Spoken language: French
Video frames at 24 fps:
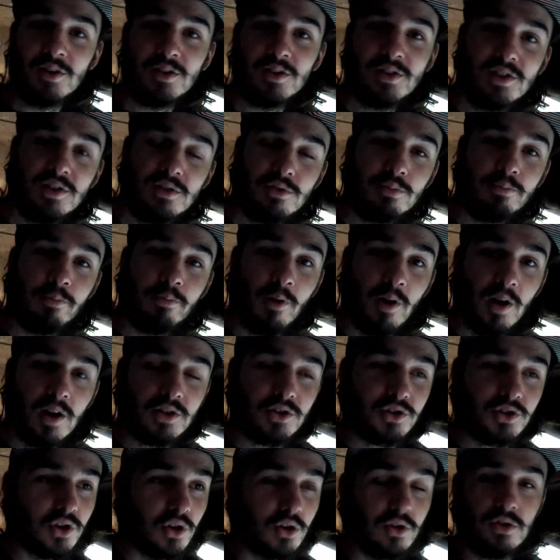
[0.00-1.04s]
si tu prends un
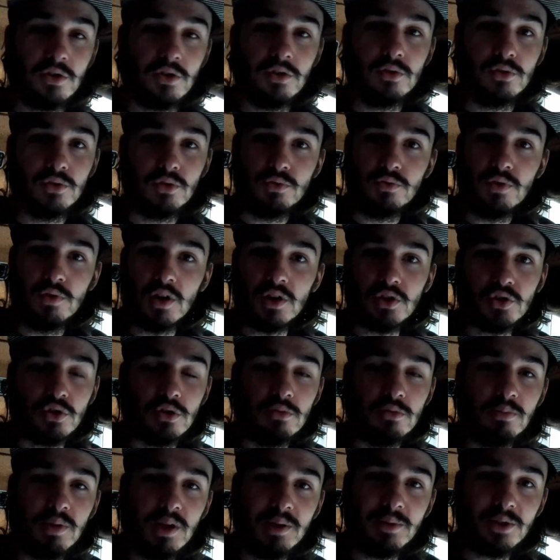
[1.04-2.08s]
champ, tu vois, un champ
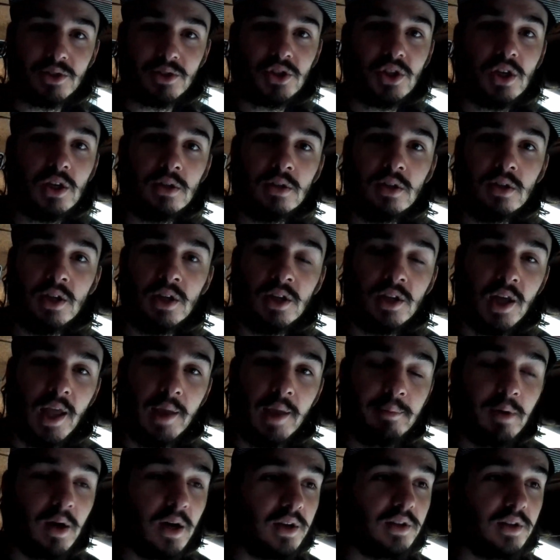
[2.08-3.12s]
de blé, machin, eh
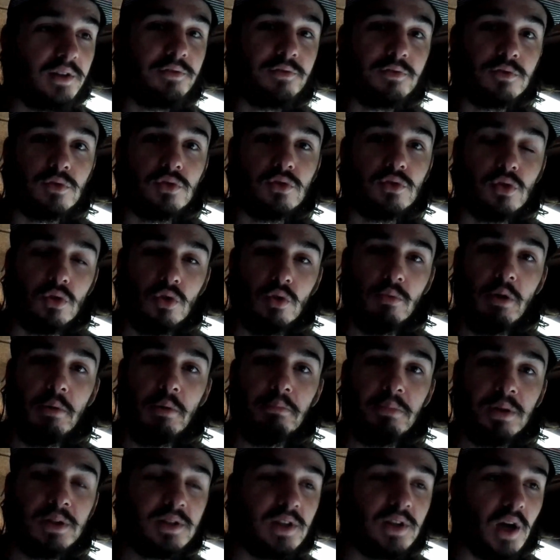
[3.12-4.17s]
ben, ils font sur le même
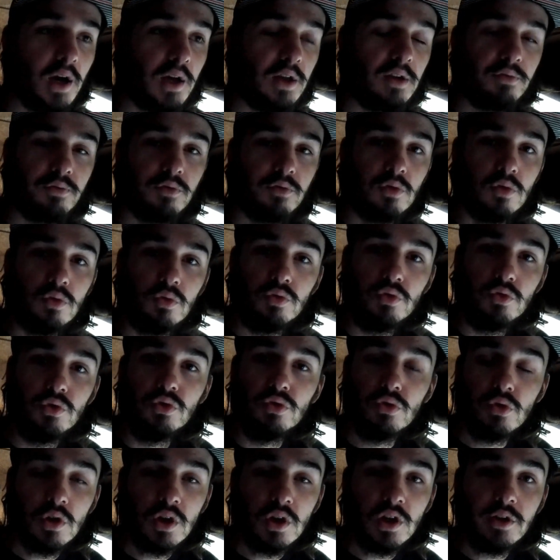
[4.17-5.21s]
mètre carré, ils font
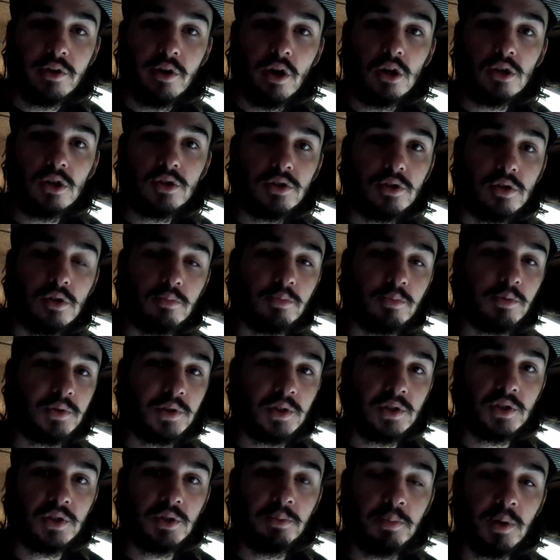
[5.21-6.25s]
une récolte,
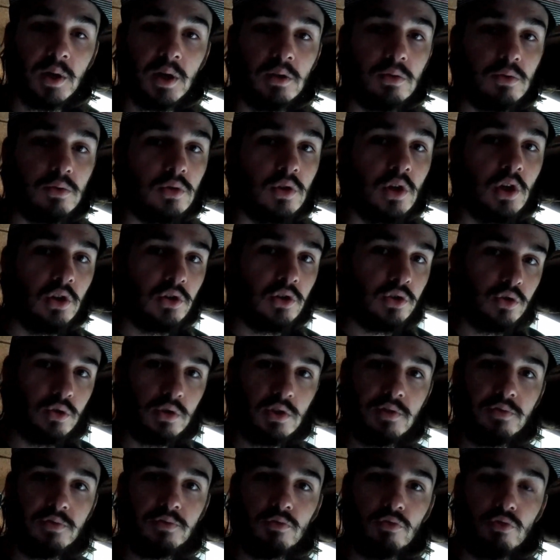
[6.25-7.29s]
peut-être, je sais pas, ou ceux
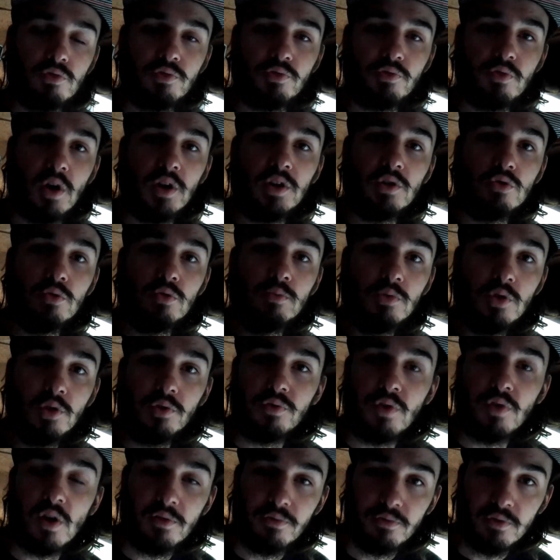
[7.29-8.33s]
qui font du foin, ils coupent deux
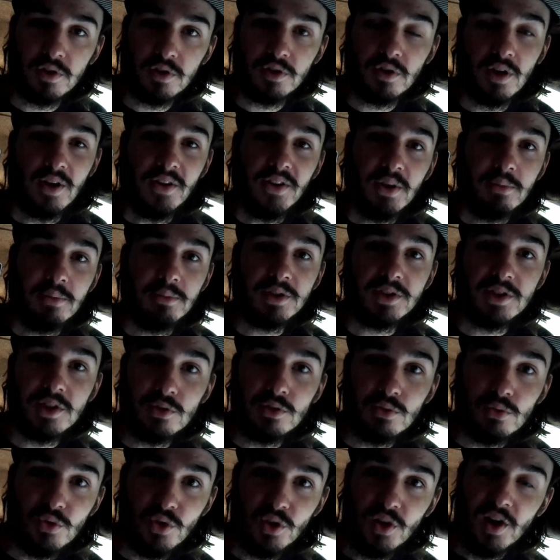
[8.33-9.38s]
fois le foin dans l'année, mais c'est
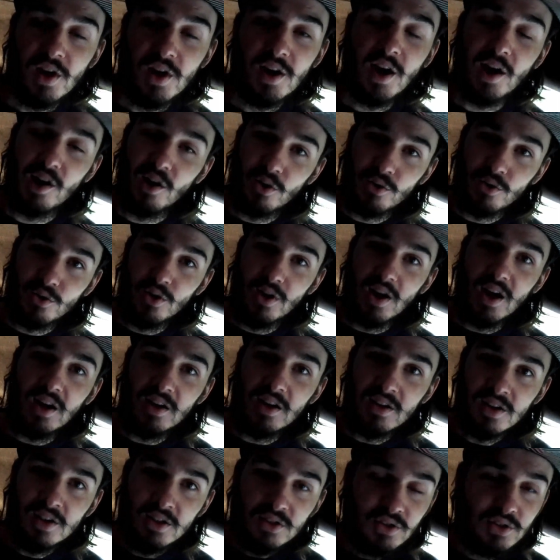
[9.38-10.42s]
tout. Alors que là,
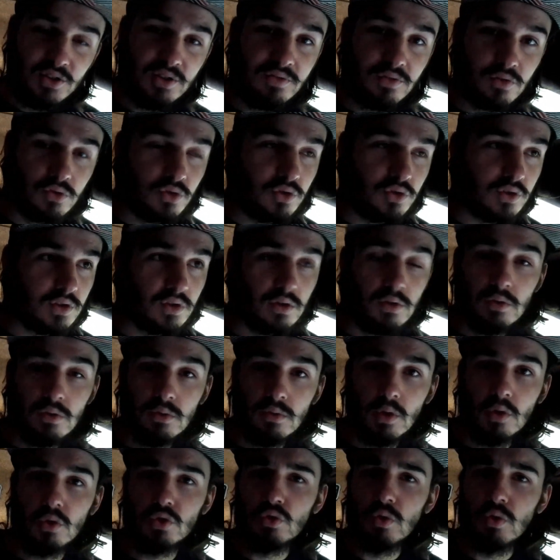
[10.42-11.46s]
ils vont juste.
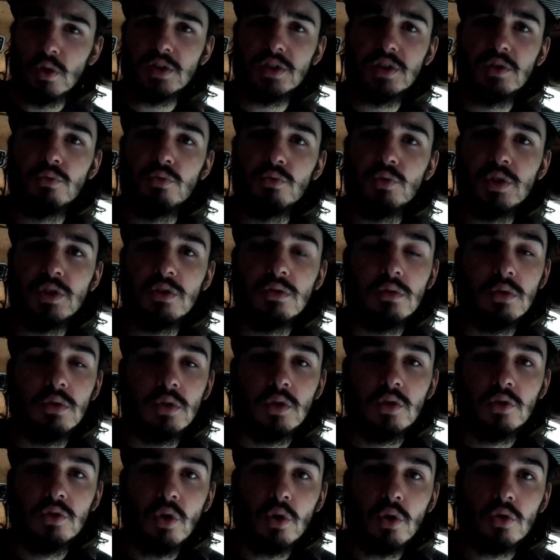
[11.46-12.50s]
je crois que c'est 8
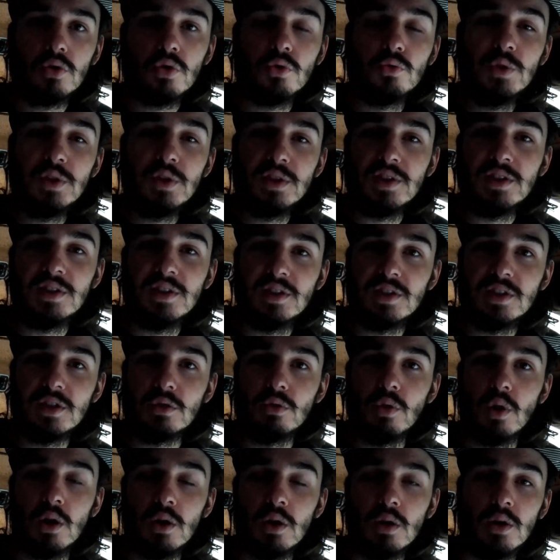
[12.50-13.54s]
entre 8 et 10,
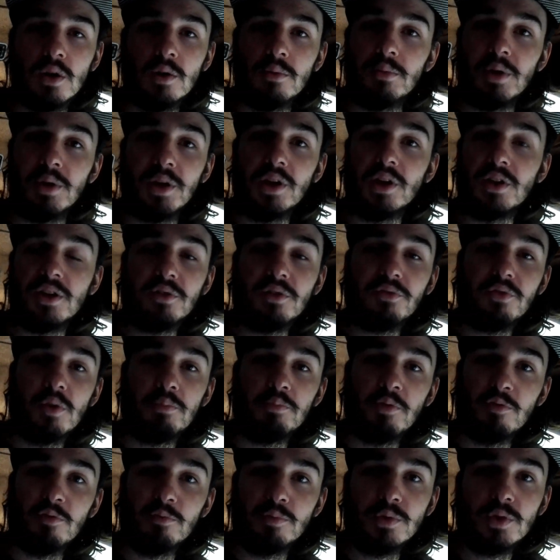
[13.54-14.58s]
quoi. Mais il y a des fois, ils
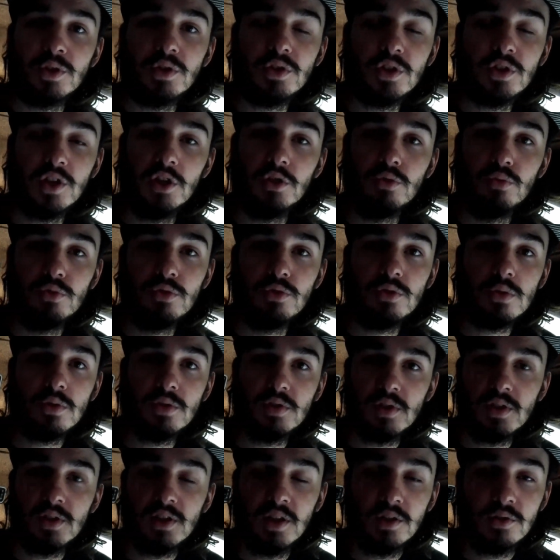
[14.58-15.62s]
peuvent pousser jusqu'à 12 sur
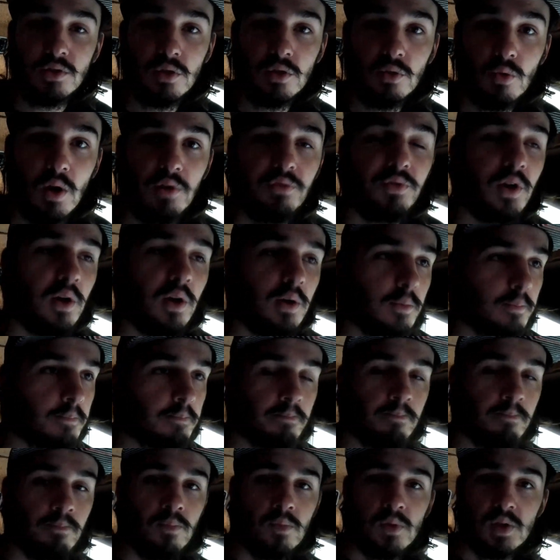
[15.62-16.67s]
certains endroits. Enfin,
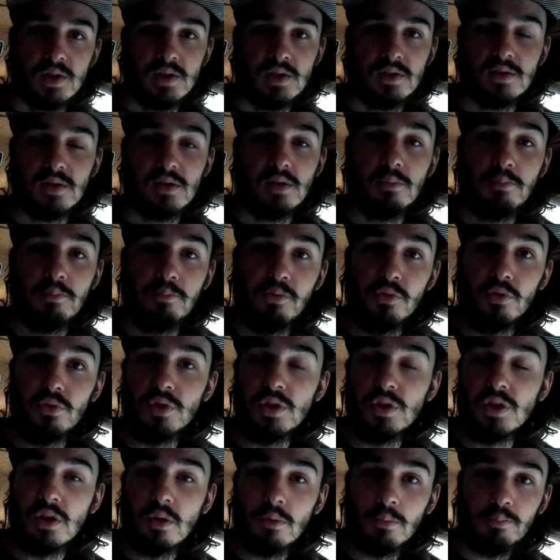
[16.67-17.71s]

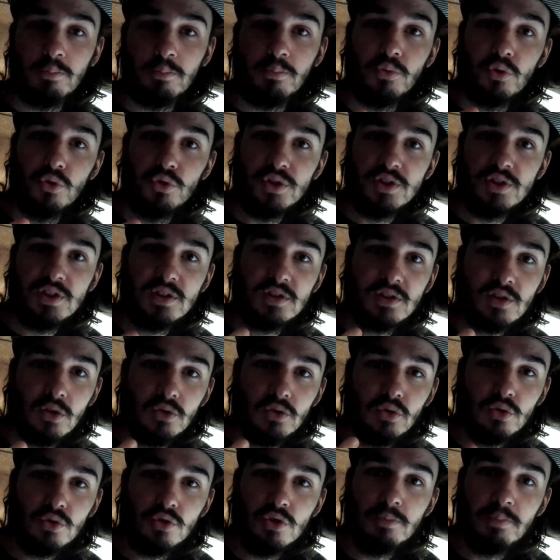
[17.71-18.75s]
plus, plus ils s'en
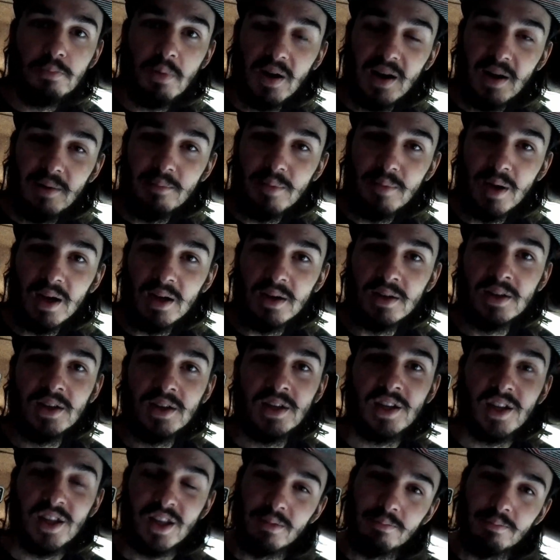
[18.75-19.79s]
occupent à la main,
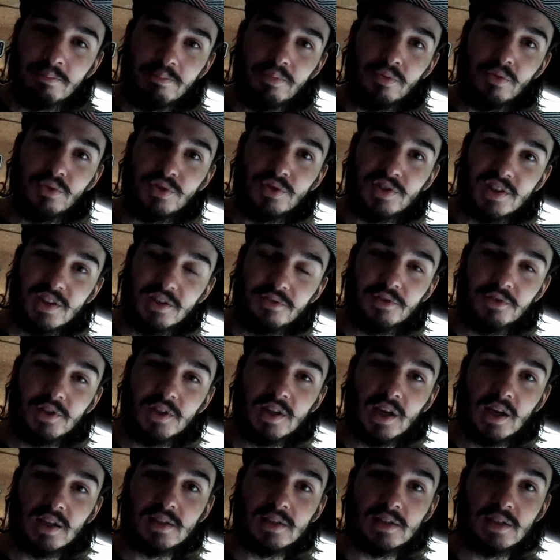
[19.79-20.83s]
et plus c'est
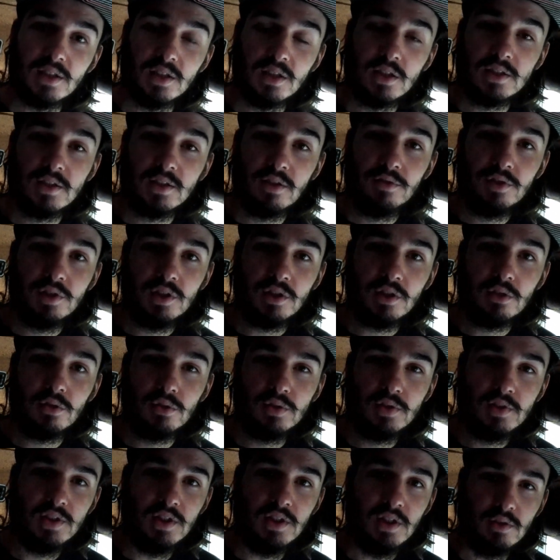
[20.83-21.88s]
efficace. Et ça veut dire que
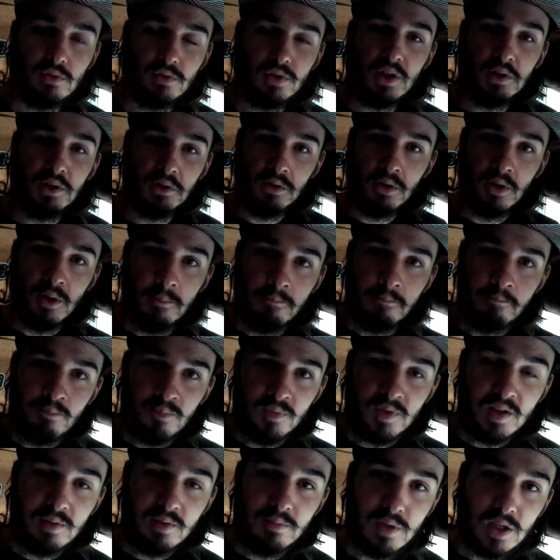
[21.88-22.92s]
si on est
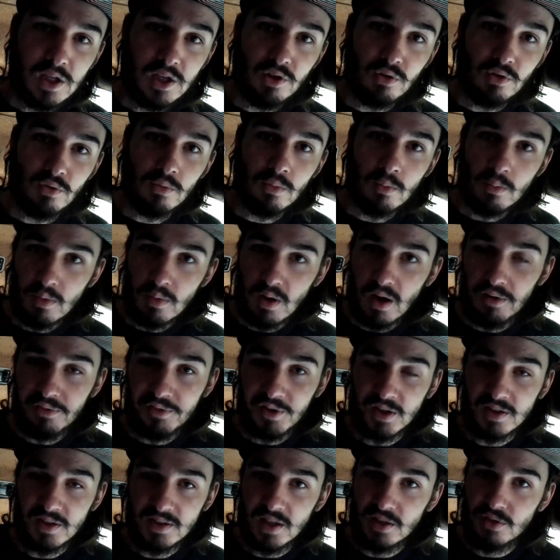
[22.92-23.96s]
des millions à
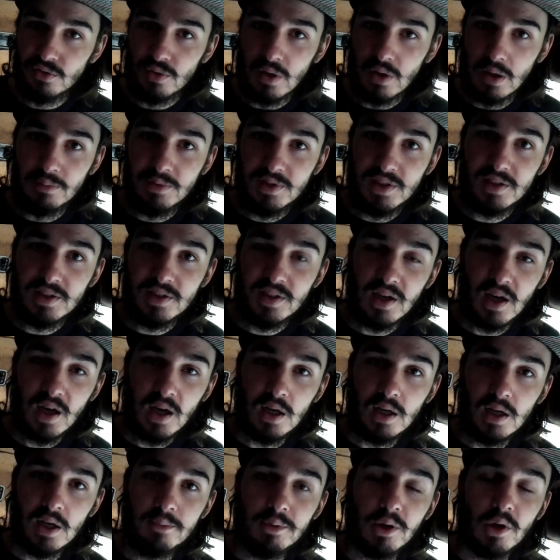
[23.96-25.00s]
faire ça sur un petit
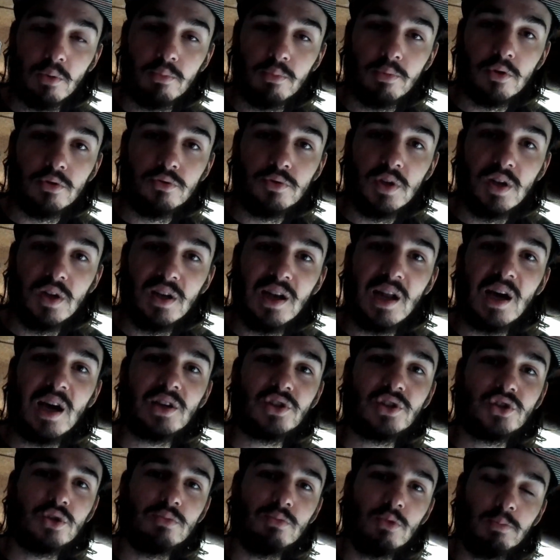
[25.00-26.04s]
terrain, et eh ben on produit
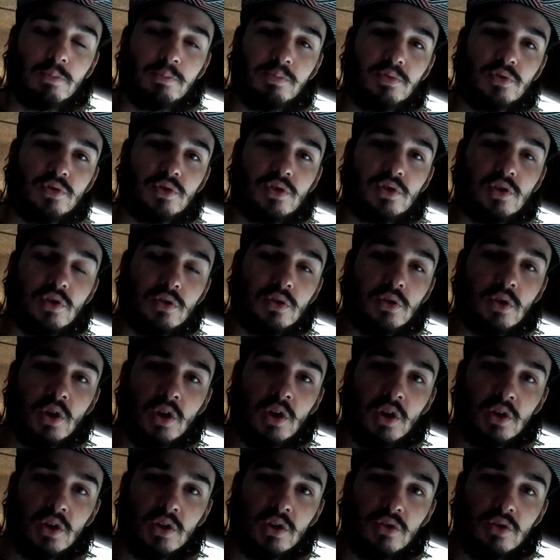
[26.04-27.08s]
largement plus de,
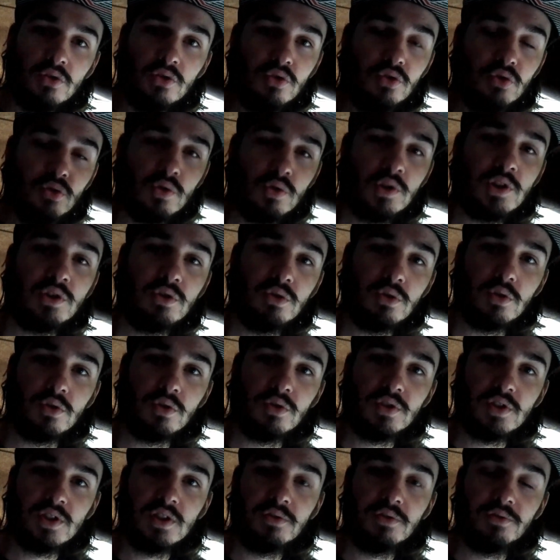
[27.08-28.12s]
nourriture
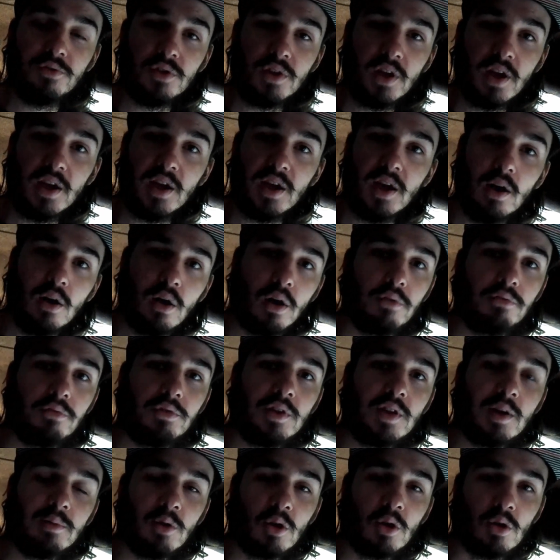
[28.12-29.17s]
que ce qu'il faudrait. Alors
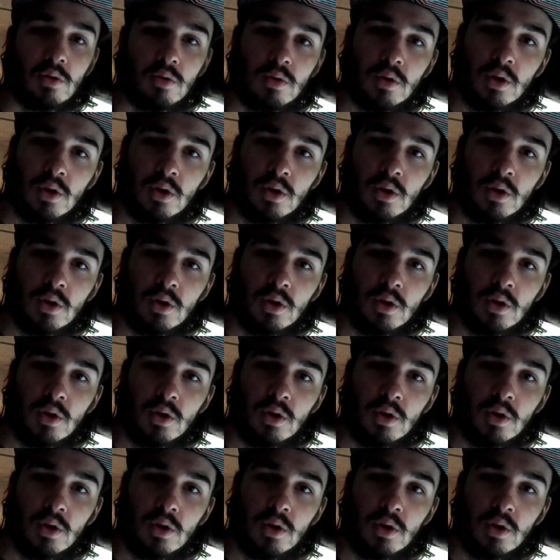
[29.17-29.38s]
évidemment,